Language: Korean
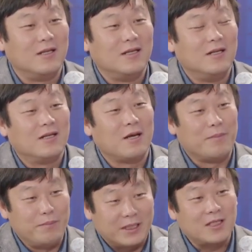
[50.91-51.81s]
준비한 예,
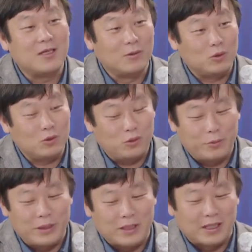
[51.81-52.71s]
몇천 장을
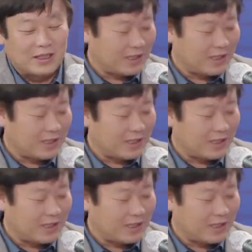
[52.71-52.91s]
준비했는데 근데 네.